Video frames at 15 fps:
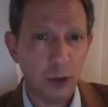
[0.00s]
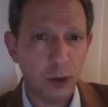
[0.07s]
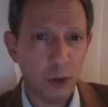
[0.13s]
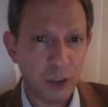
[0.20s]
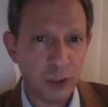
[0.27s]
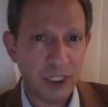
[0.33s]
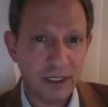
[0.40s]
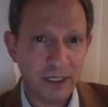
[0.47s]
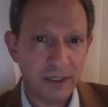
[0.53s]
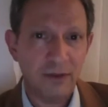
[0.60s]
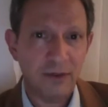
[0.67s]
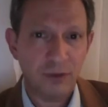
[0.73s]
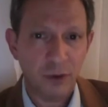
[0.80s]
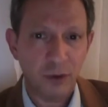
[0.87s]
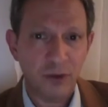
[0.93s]

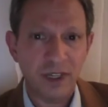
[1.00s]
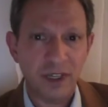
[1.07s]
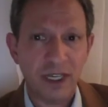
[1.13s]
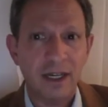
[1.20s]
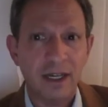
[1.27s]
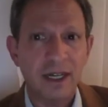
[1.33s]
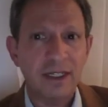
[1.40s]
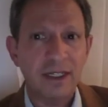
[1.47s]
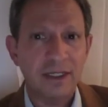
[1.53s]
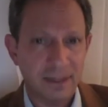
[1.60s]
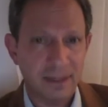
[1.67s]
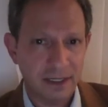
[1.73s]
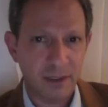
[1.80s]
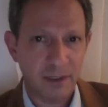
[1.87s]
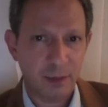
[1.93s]
objectif de faire
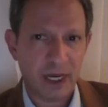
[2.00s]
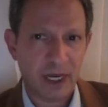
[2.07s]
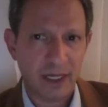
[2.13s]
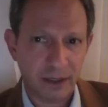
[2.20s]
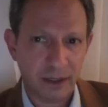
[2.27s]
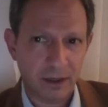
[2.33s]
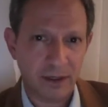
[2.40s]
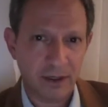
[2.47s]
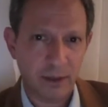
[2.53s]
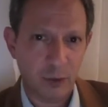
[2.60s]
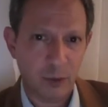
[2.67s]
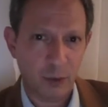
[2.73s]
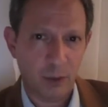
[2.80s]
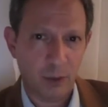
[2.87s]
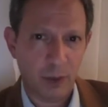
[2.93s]
disparaître un
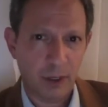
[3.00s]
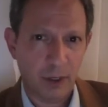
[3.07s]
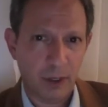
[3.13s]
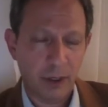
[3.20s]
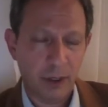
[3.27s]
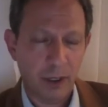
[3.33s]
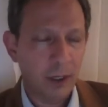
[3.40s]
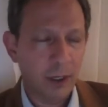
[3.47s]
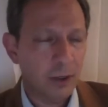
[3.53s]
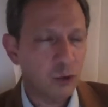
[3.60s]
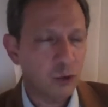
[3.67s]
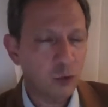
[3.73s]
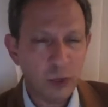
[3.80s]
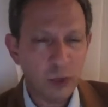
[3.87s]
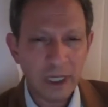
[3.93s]
symptôme.
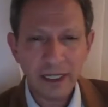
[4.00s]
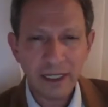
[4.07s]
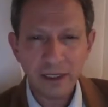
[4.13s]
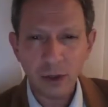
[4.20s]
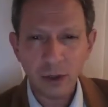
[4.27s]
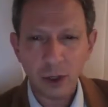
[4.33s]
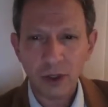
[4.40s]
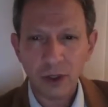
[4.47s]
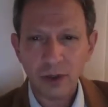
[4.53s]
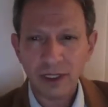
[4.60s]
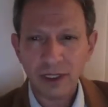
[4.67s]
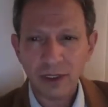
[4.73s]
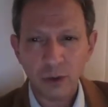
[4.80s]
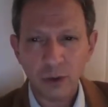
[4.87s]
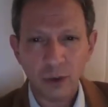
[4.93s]
Toutes les
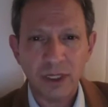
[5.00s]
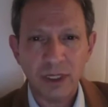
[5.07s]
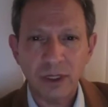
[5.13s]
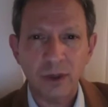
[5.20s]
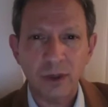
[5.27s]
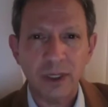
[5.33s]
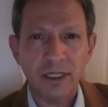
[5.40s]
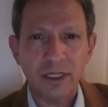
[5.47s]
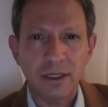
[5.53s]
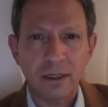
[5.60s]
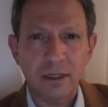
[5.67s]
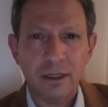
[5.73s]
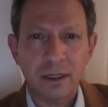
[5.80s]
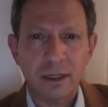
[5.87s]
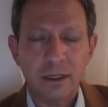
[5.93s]
orientations théoriques
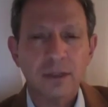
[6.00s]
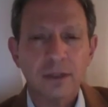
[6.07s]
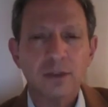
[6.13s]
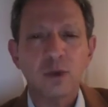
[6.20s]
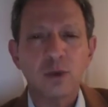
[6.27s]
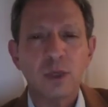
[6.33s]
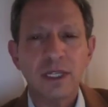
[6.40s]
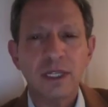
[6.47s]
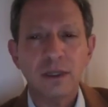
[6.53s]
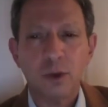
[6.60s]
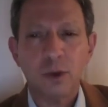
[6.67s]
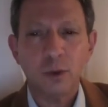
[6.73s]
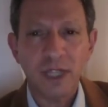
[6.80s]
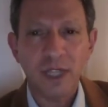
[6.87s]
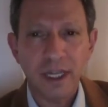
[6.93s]
souligne
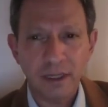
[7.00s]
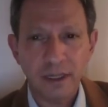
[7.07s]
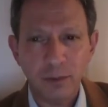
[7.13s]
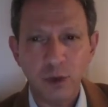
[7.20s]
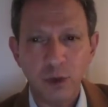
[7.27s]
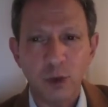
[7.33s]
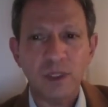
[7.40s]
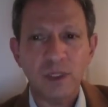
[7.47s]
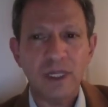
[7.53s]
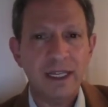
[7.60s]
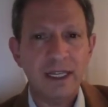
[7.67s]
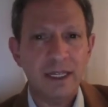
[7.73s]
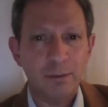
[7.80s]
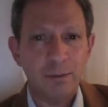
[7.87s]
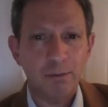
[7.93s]
combien l'hypnose
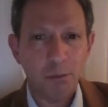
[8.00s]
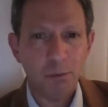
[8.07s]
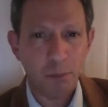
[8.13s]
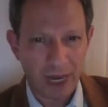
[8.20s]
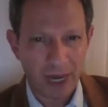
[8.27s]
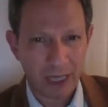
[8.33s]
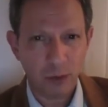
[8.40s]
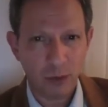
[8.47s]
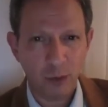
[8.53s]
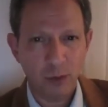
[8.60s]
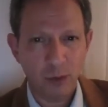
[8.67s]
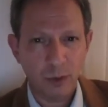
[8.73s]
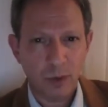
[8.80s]
est partout,